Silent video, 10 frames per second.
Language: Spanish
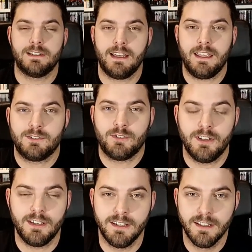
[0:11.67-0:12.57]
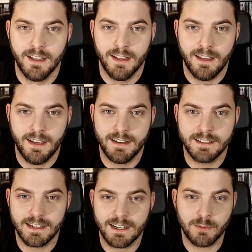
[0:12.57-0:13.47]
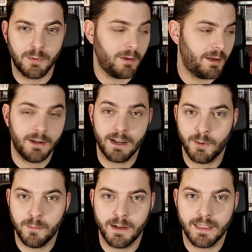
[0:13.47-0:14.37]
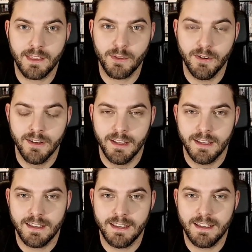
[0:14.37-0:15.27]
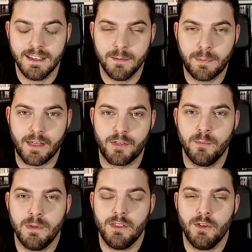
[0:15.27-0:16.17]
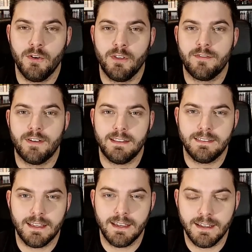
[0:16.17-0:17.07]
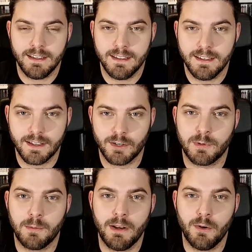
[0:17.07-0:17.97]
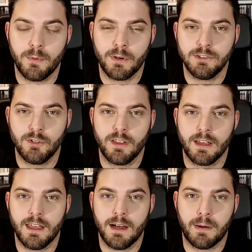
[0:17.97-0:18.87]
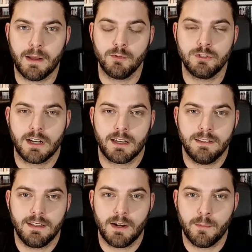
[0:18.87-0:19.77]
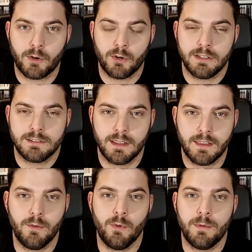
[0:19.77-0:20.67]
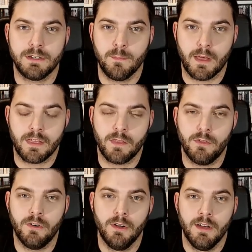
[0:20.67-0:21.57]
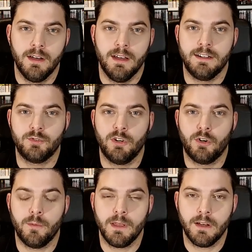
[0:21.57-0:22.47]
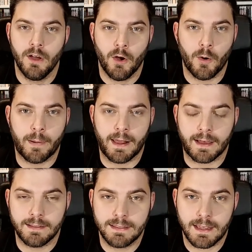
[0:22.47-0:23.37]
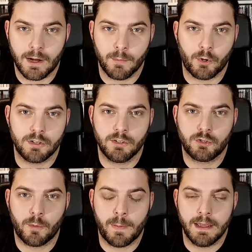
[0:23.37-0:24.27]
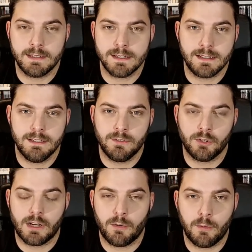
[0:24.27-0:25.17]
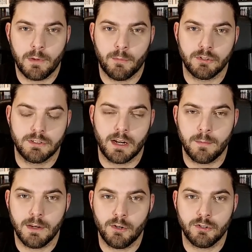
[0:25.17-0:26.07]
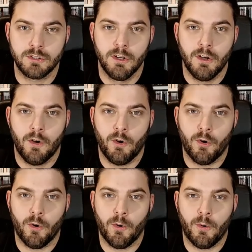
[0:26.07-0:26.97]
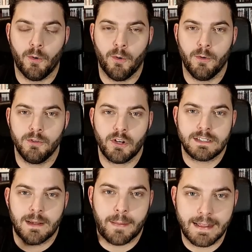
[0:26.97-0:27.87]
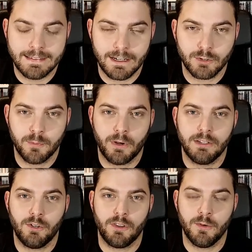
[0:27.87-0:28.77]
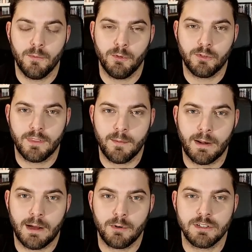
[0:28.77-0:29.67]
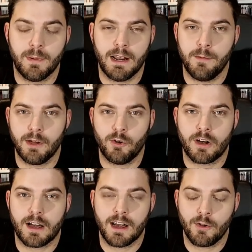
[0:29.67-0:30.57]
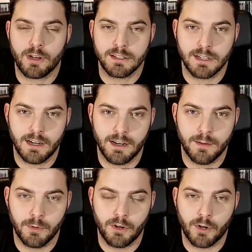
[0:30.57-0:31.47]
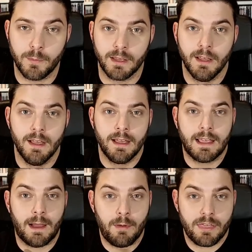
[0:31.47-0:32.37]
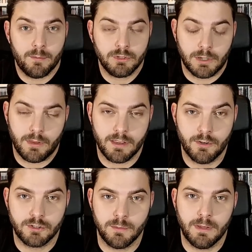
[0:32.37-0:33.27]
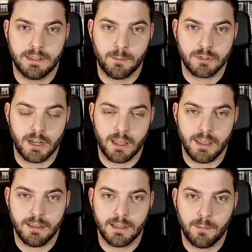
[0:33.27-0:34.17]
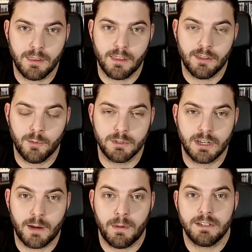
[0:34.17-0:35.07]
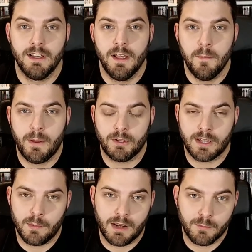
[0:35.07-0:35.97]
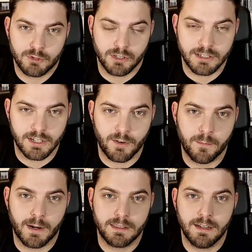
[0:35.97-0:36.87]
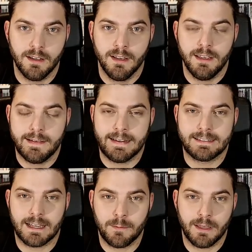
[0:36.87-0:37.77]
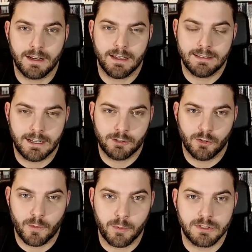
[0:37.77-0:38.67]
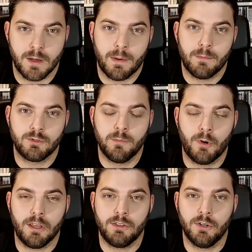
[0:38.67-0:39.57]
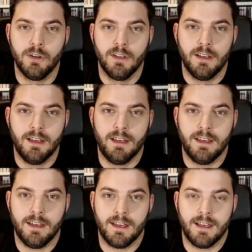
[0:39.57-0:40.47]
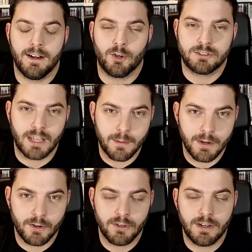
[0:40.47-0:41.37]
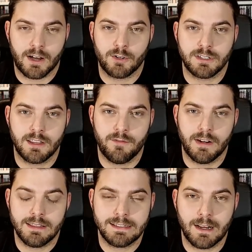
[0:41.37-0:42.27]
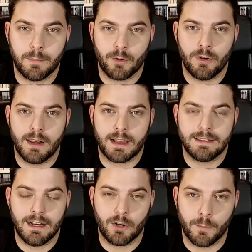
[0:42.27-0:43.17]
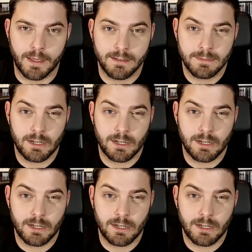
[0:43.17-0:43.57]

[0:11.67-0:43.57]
pues aquí estoy. En este caso, pues mira, bien acompañado y para hacer un vídeo diferente y que nos va a valer un poquito de guía para mucha gente que a lo mejor esté de nuevas empezando en esto del cómic o para gente que a lo mejor es de otros países y no tenemos los mismos términos o, yo que sé, para enterarnos un poquito de un montón de palabras y palabrejos raros que salen en el mundo del cómic, que a veces, muchas veces nos inventamos aquí, también desde tomos y grapas, pero también hay muchos que se comparten y que está bien que entre todos pues sepamos un poquito eh, los términos, las cosas diferentes y las peculiaridades que tiene el cómic.